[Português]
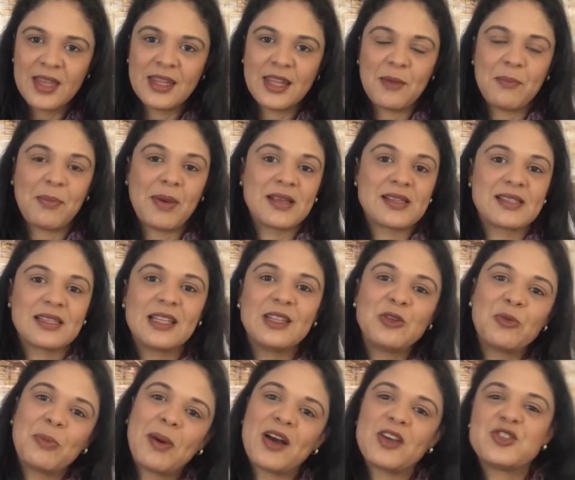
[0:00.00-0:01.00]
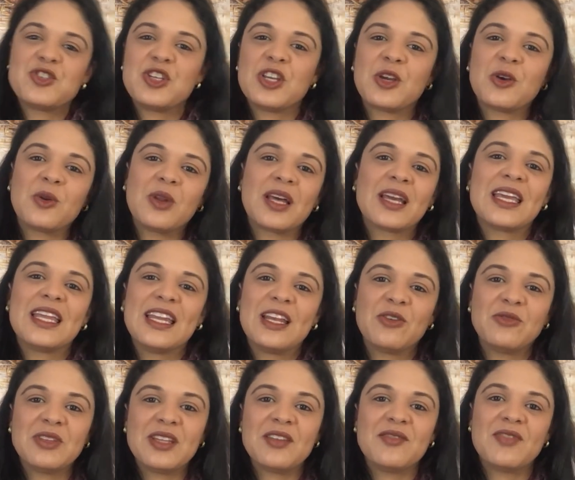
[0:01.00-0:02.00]
né, passando partícula que
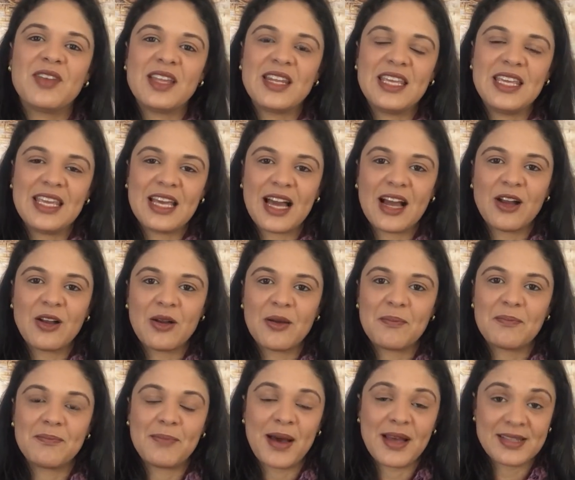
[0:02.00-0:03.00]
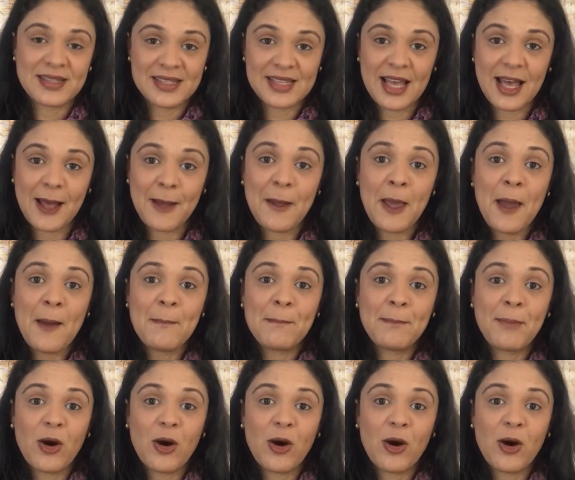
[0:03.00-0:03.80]
não deveria passar,